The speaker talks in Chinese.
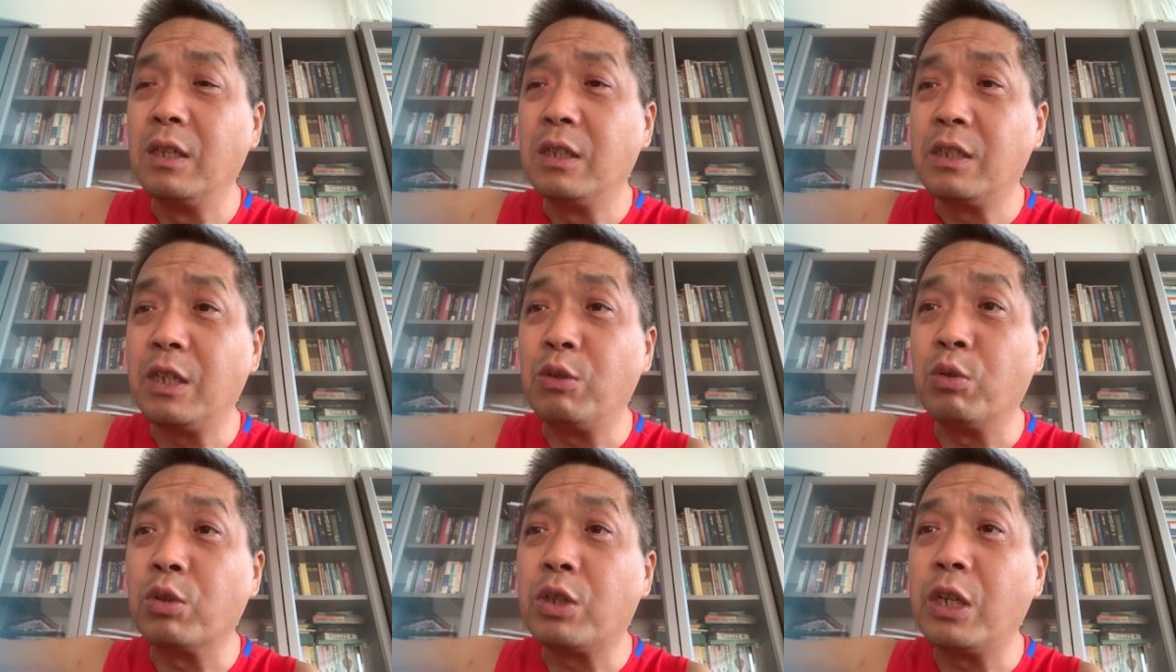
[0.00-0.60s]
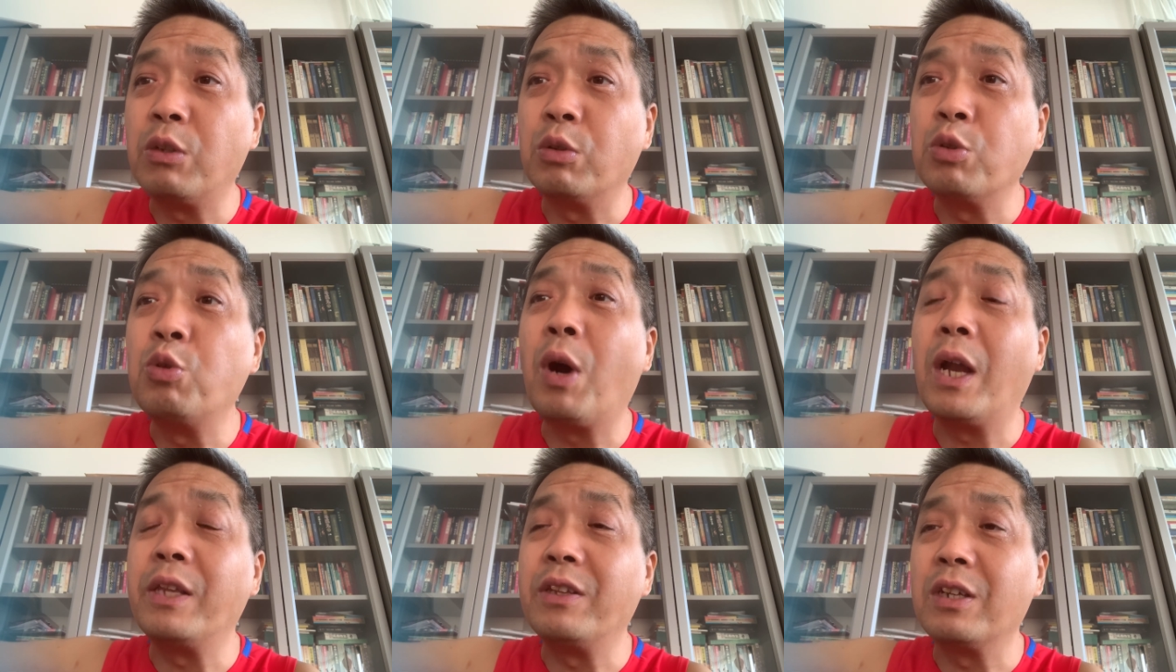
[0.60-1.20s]
这种这种
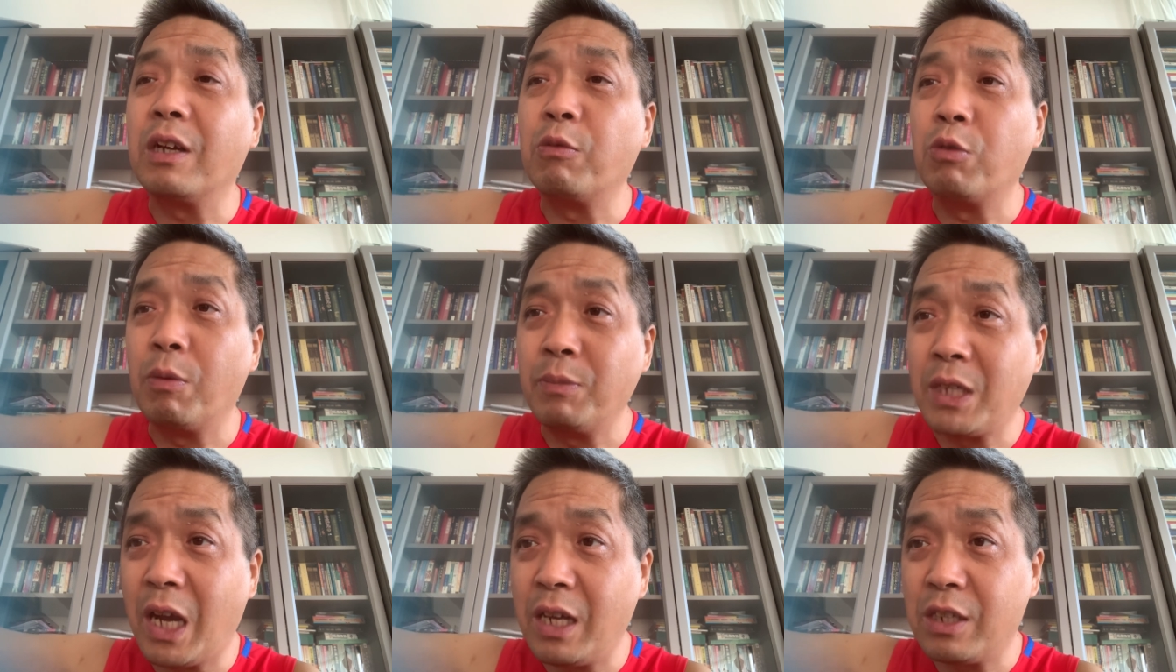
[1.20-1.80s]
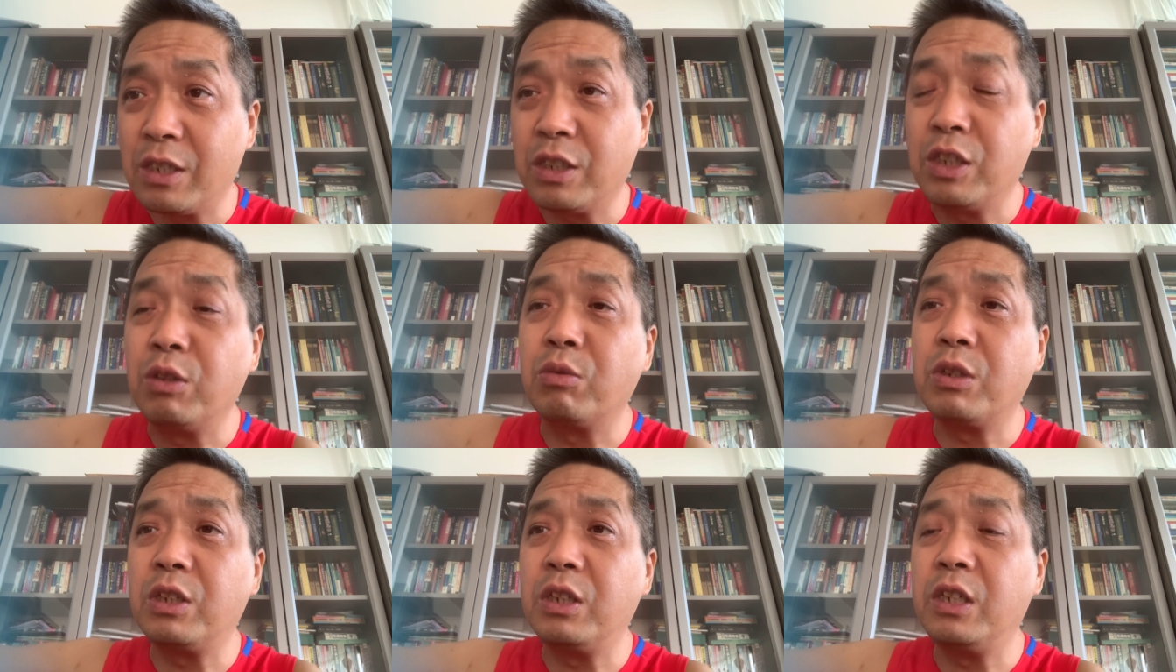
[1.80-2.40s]
院子，我们家也是其
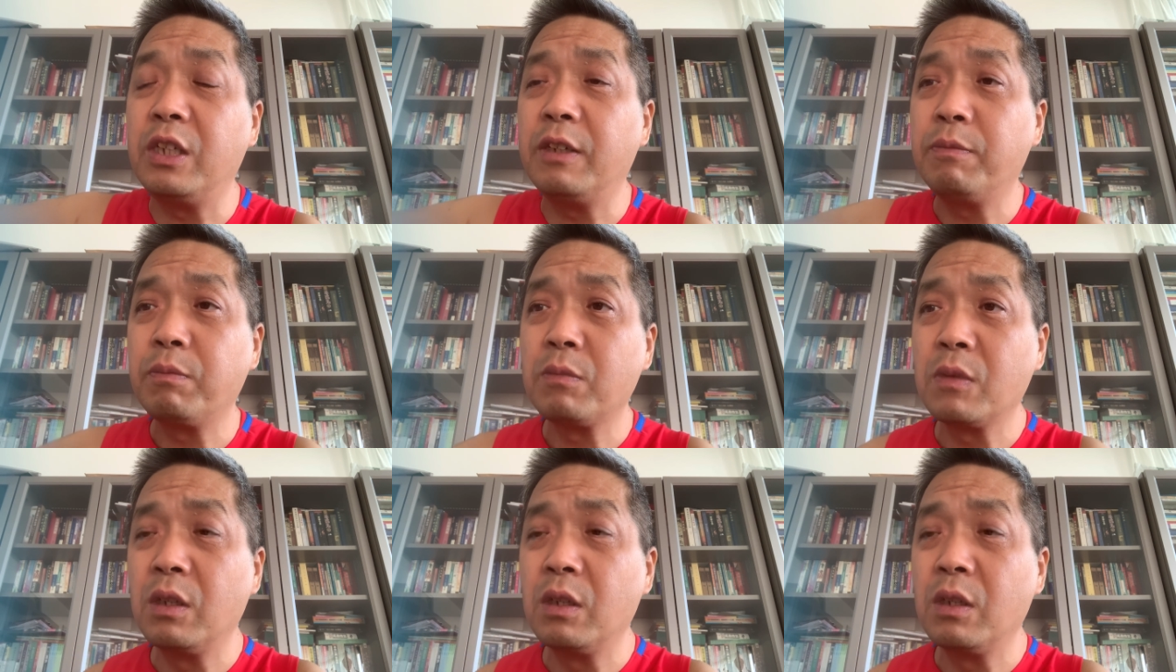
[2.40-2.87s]
中之一。